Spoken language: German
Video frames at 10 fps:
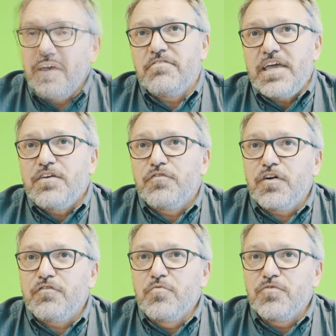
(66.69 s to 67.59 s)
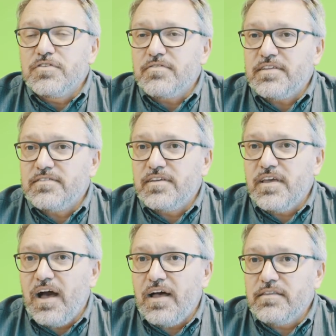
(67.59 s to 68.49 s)
Wie ich vor 25
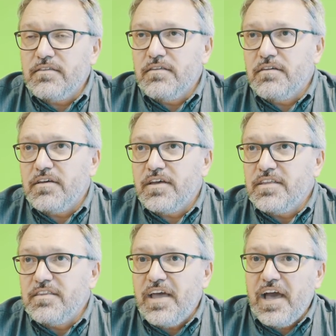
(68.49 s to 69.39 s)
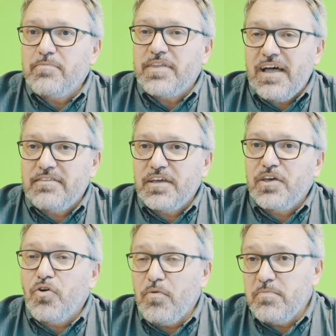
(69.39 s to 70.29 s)
Jahren in die Erentate
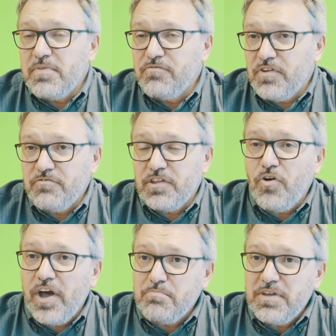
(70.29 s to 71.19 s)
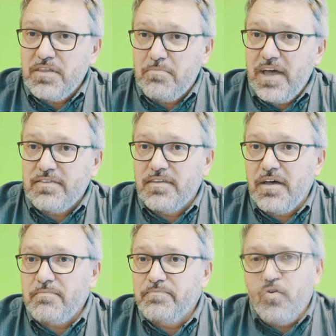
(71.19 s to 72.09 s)
gekommen bin, waren wir neun
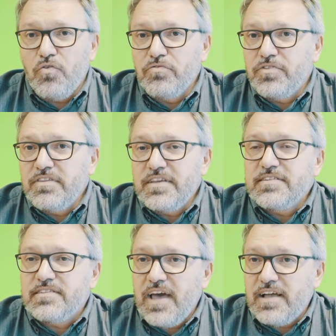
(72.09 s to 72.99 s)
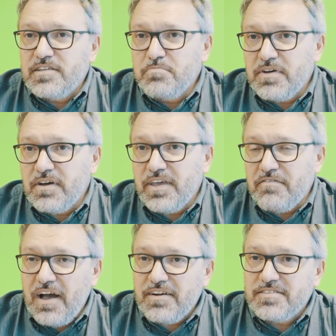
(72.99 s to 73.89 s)
Mitarbeiter und in dieser Zeit sind wir
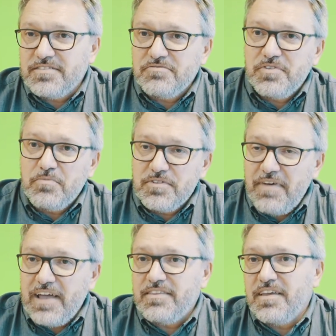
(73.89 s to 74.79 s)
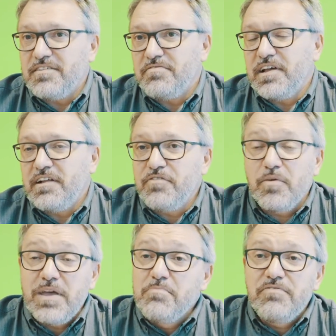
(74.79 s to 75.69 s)
gewachsen, wir haben uns weiterentwickelt, wir
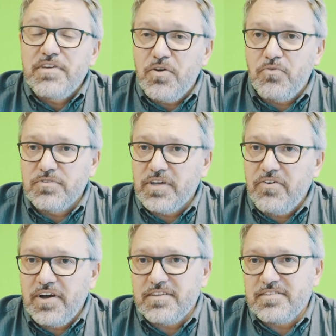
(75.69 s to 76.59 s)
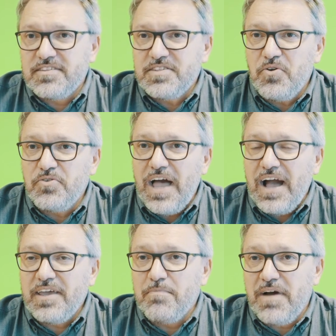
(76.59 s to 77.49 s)
haben immer wieder unsere Organisation
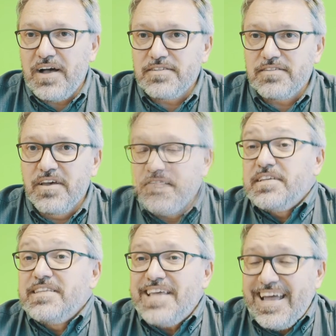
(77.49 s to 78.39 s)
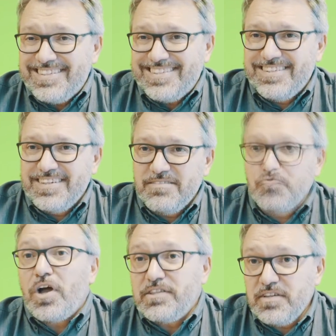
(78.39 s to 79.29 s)
angepasst. Wir sind jetzt
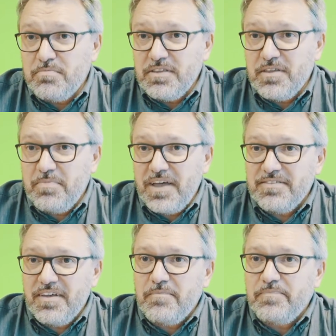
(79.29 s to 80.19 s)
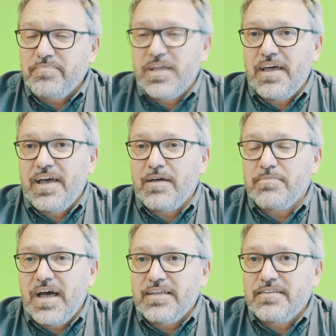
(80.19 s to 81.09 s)
90 Mitarbeiter bei der RM
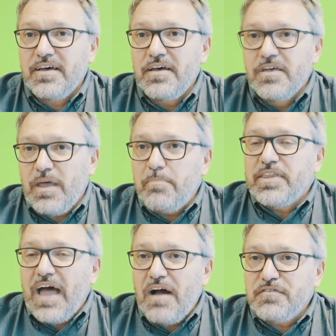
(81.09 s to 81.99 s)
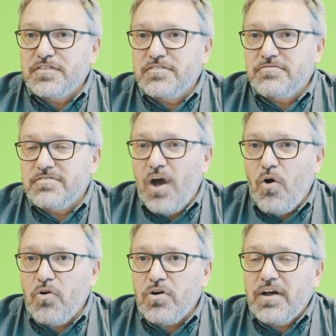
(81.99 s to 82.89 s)
Data. Da bedarf es
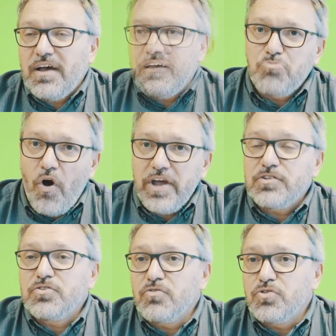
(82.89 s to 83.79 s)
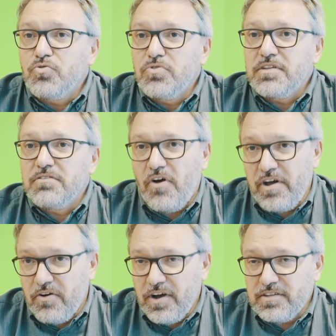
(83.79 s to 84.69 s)
auch neuer Strukturen,
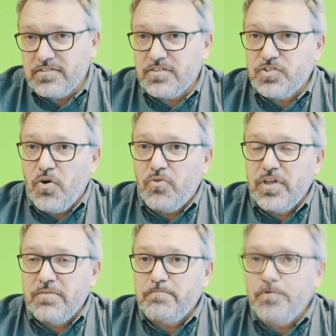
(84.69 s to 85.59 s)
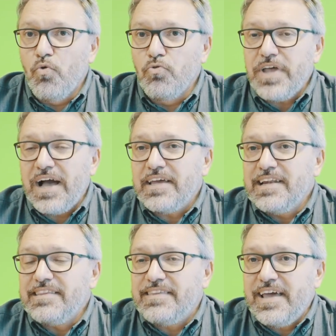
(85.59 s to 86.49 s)
neuer Organisationen und
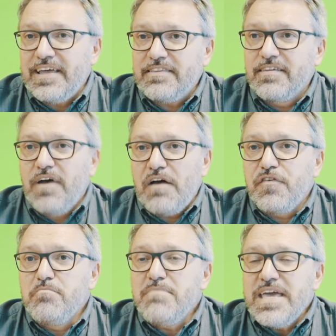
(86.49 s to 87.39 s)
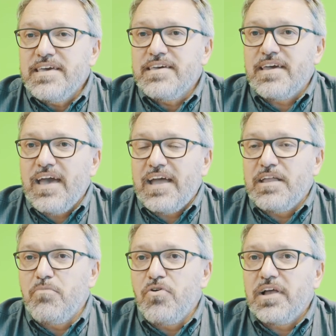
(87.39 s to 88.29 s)
Agilität war für mich
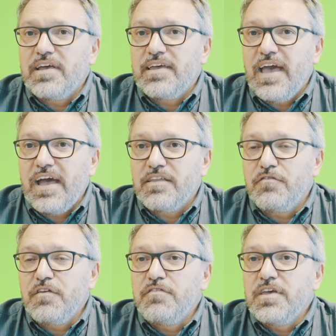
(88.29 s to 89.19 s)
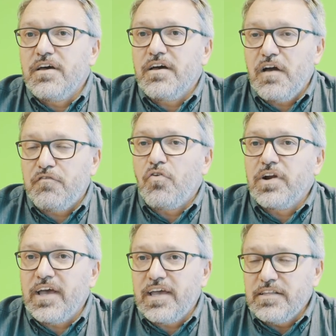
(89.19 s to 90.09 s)
eine Möglichkeit, wie wir
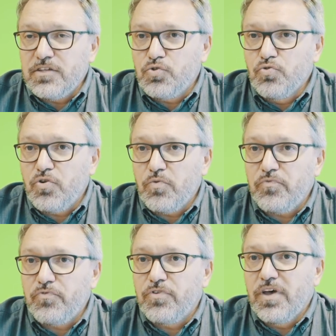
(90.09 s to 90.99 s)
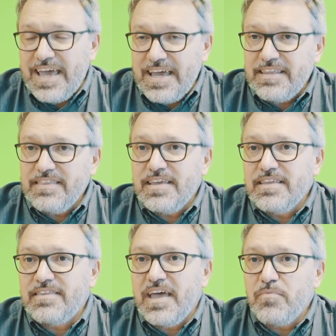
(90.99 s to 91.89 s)
erfolgreich in die Zukunft gehen,
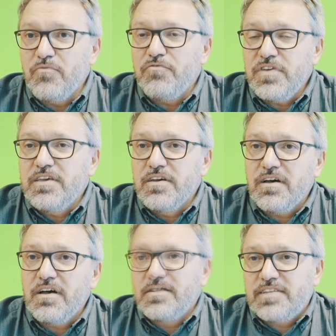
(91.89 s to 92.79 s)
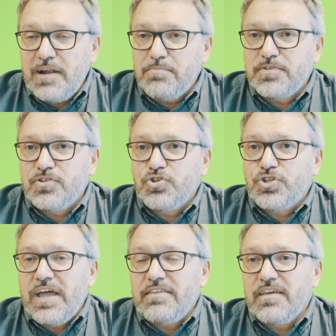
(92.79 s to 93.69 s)
indem wir
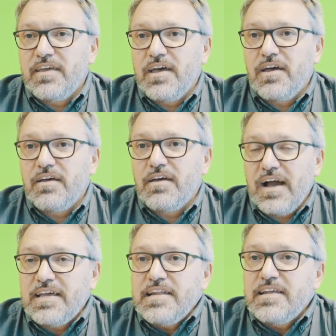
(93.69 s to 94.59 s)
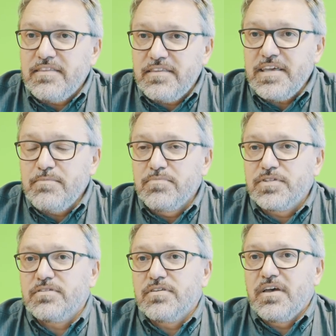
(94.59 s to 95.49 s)
selbstständige agile
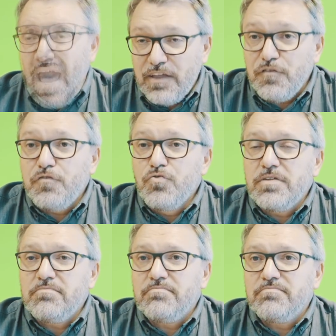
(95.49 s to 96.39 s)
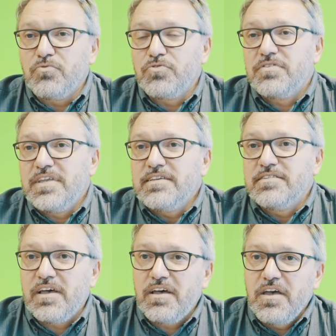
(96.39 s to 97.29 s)
Teams einführen und
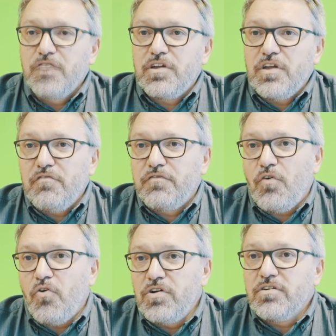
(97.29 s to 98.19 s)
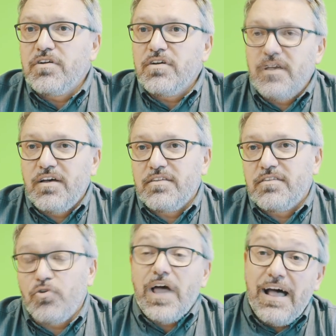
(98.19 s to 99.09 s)
diese für den Erfolg äh,
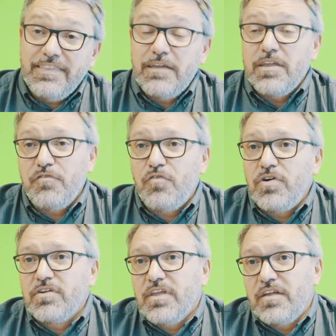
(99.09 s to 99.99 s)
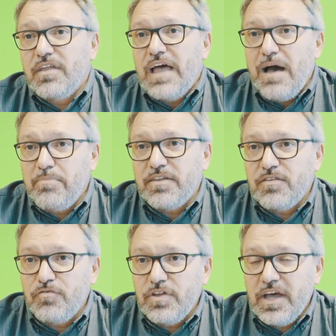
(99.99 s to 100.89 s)
oder an den Erfolg dann
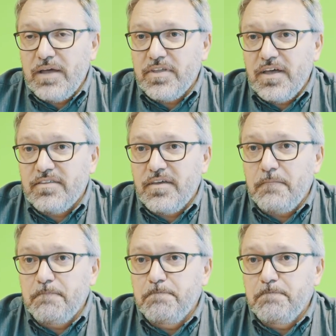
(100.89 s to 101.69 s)
arbeiten für deren Data.